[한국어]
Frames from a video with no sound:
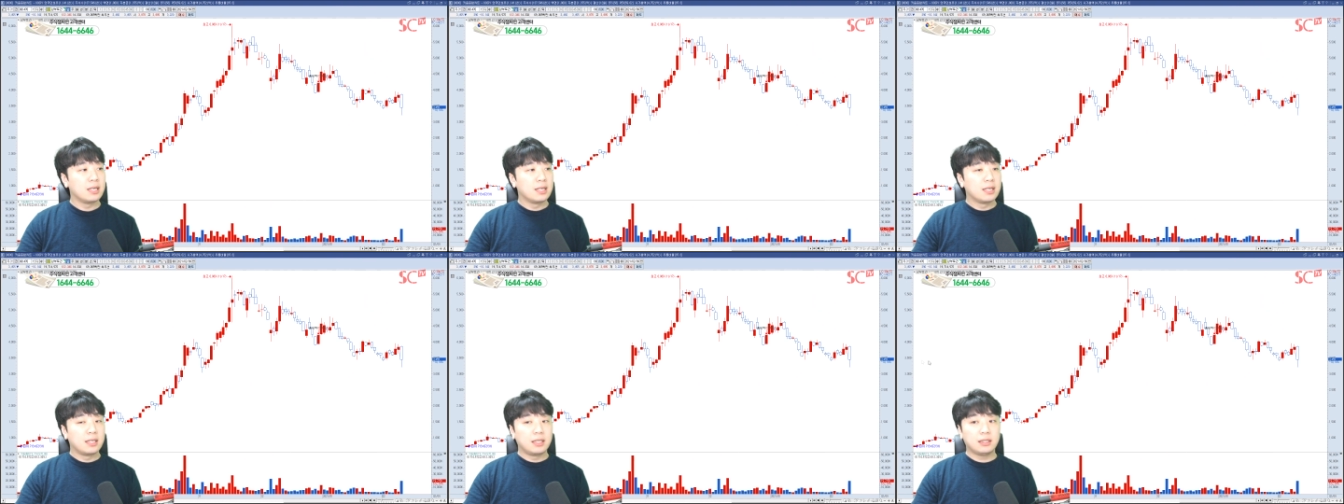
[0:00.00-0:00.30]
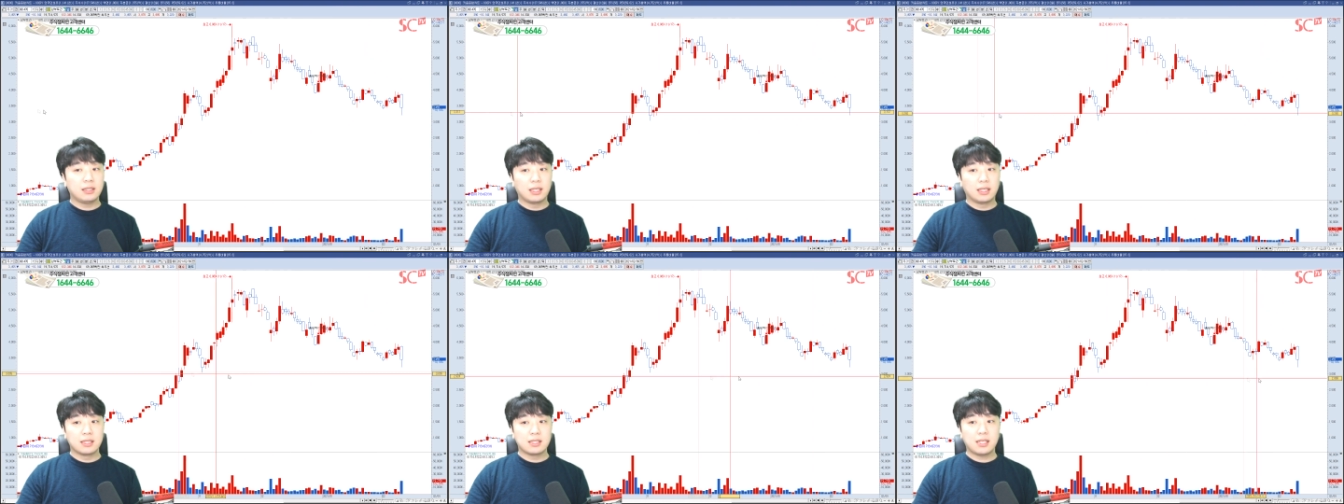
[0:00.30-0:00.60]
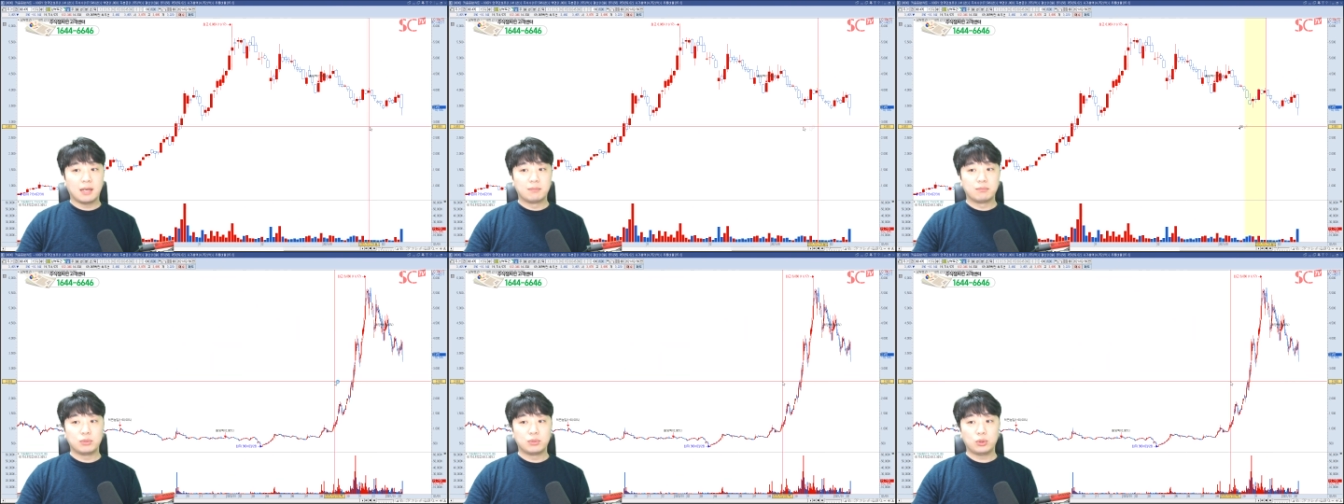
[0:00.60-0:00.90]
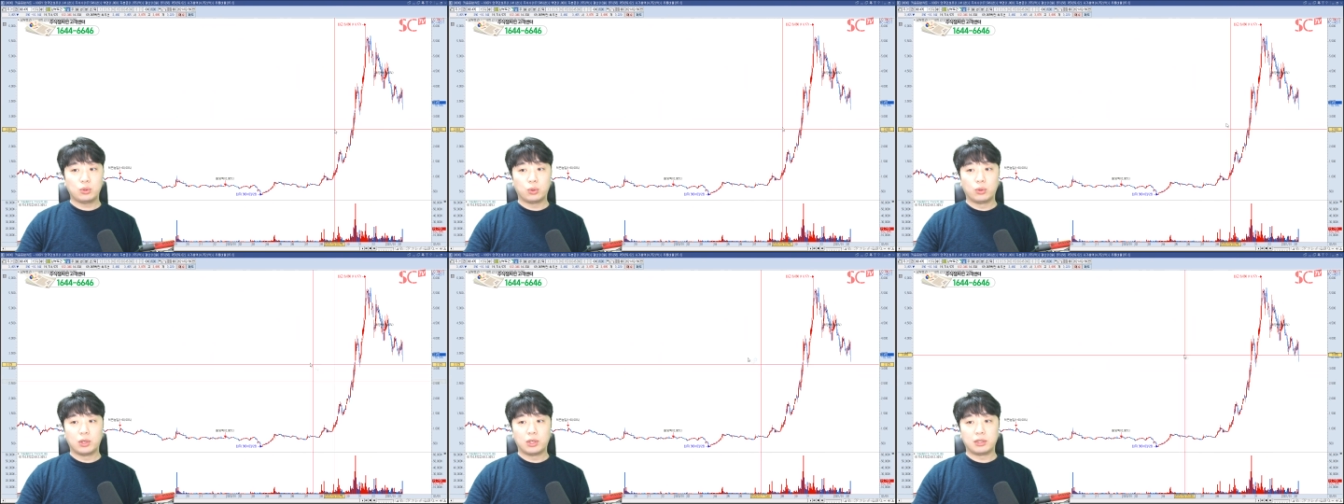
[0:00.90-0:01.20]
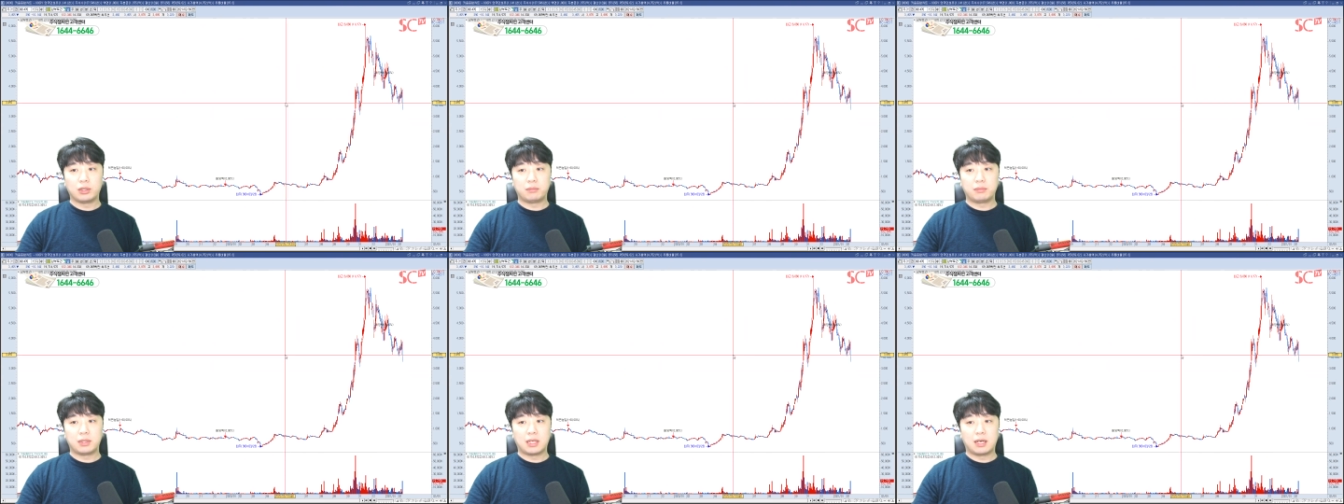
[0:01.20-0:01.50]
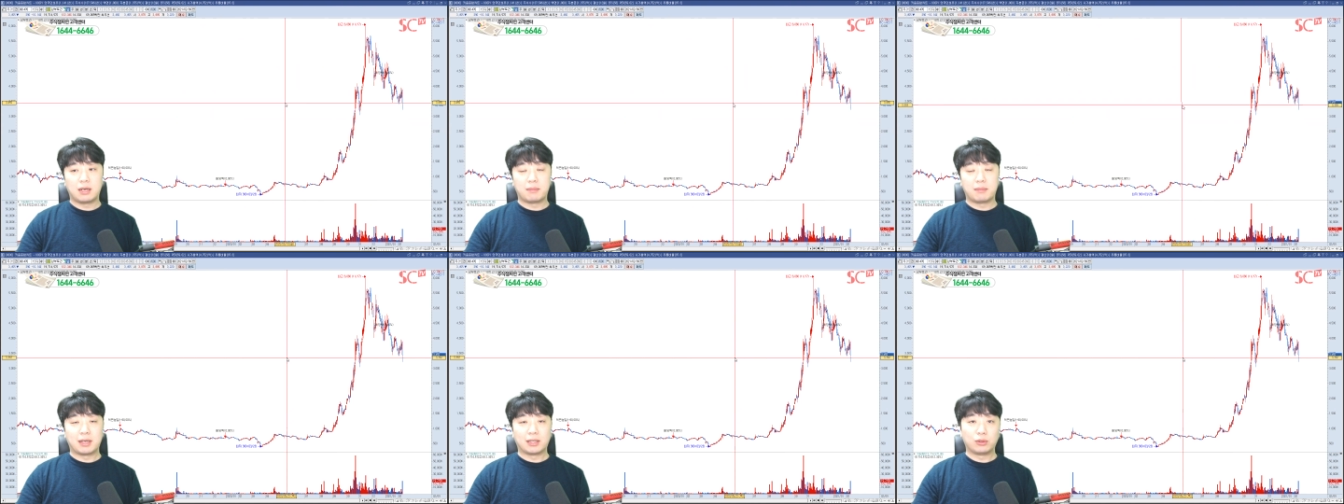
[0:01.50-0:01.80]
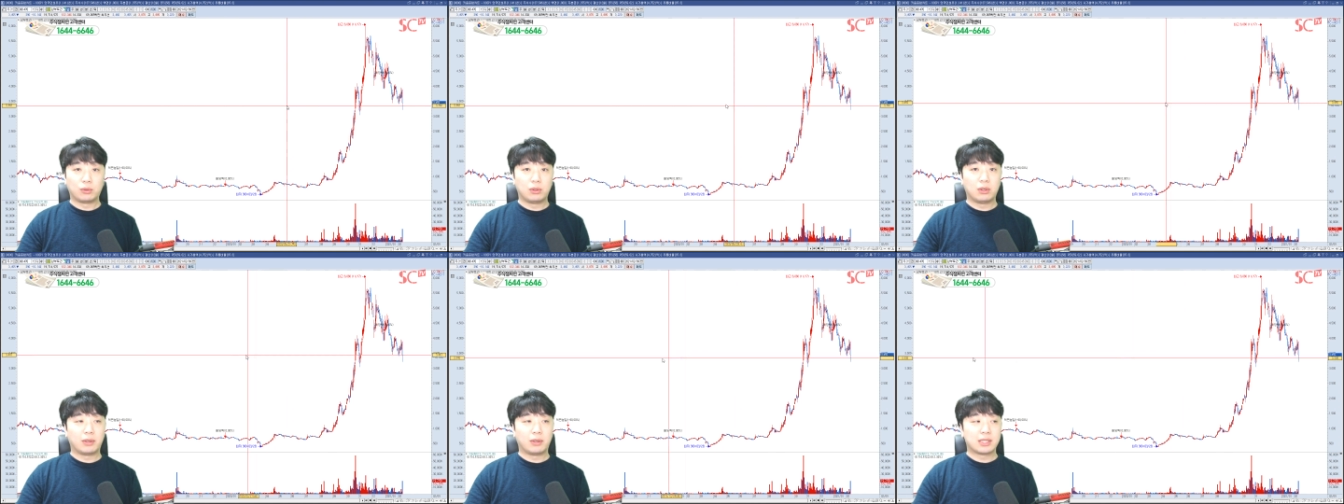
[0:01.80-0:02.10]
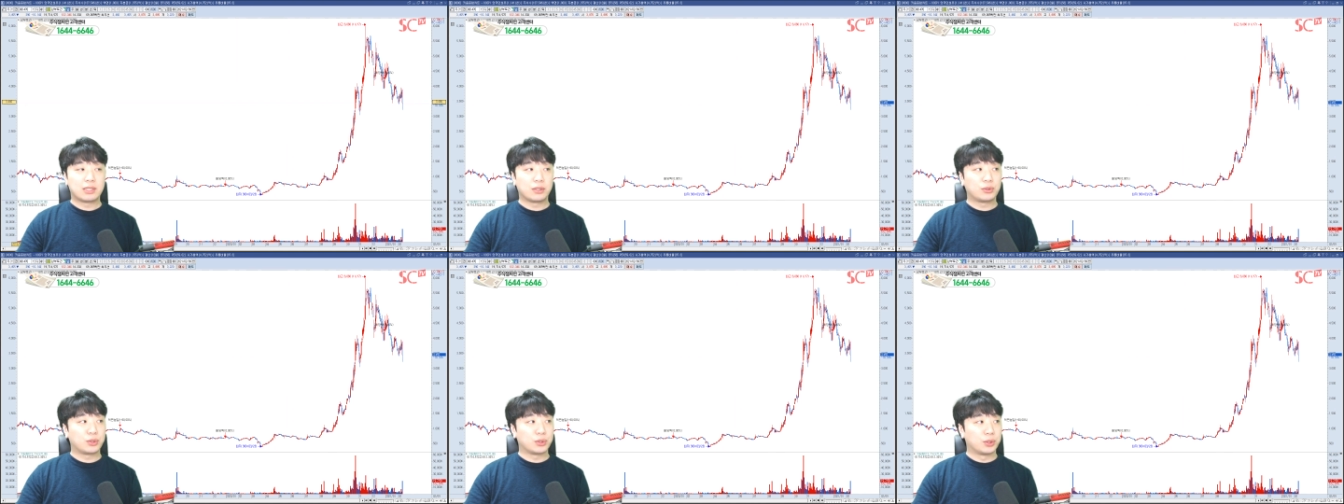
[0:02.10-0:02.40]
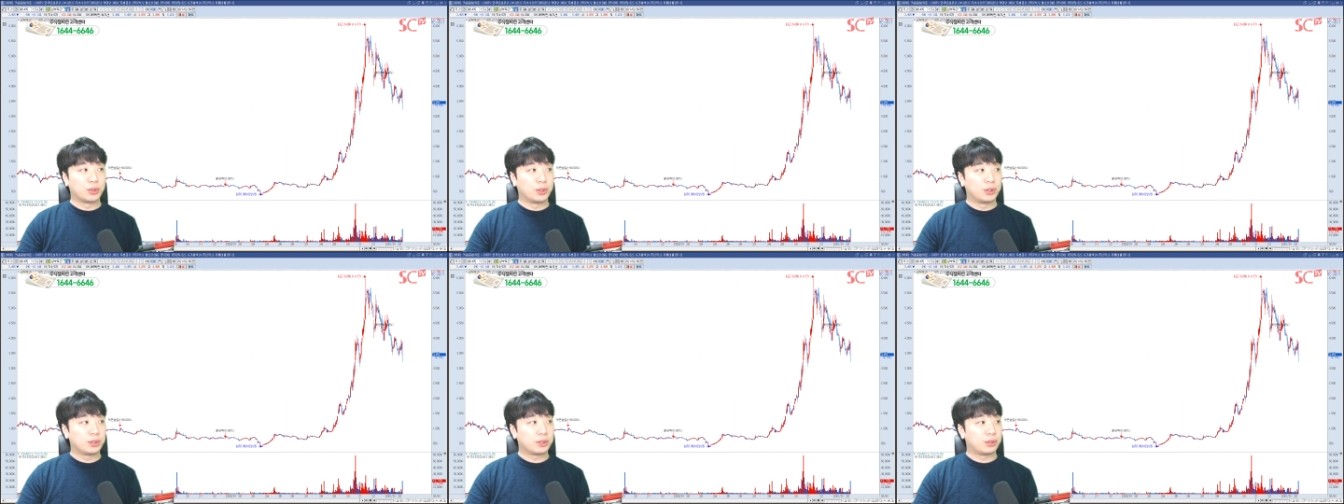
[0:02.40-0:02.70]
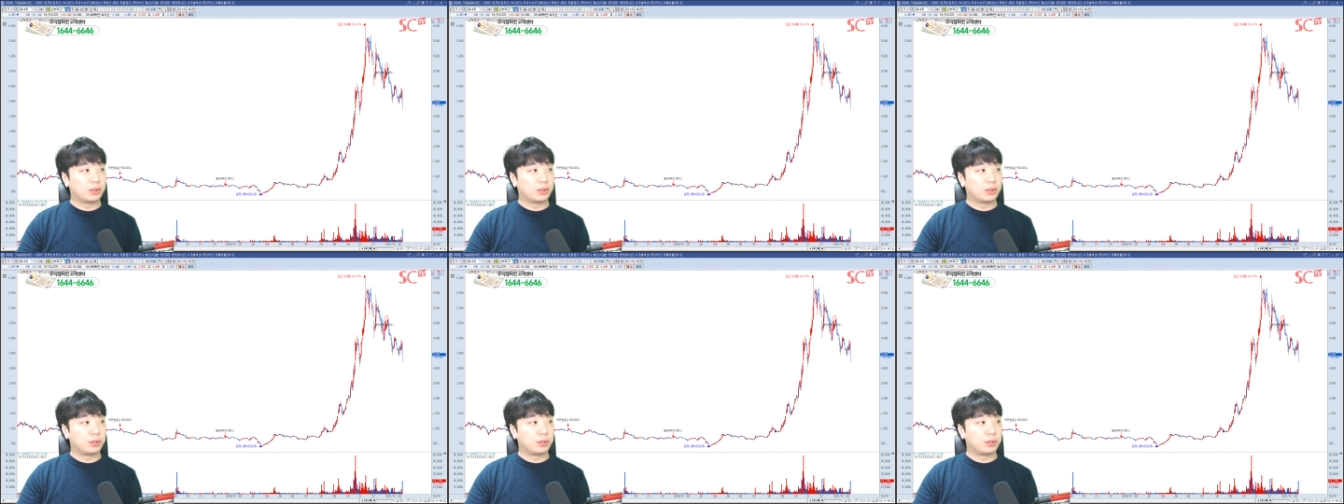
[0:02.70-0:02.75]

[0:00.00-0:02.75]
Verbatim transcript: 일단 3부 토건입니다. 많이 올라왔었죠.